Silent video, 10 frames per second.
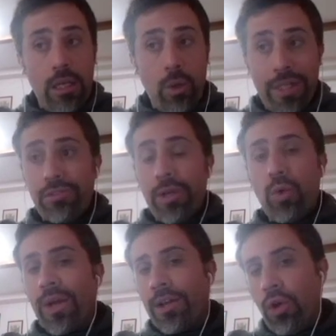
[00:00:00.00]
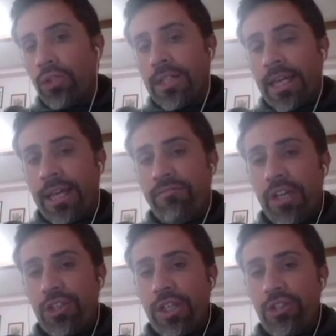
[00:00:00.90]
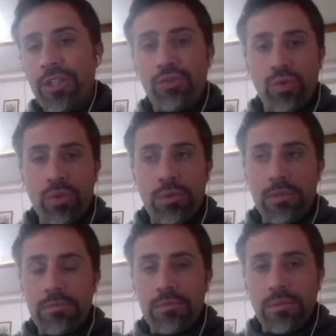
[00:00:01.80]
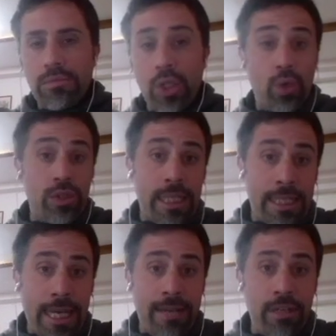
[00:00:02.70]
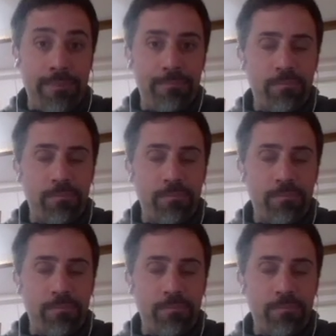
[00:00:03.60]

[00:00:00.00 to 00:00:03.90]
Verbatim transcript: Questo è un qualcosa che invece Gesù condannava.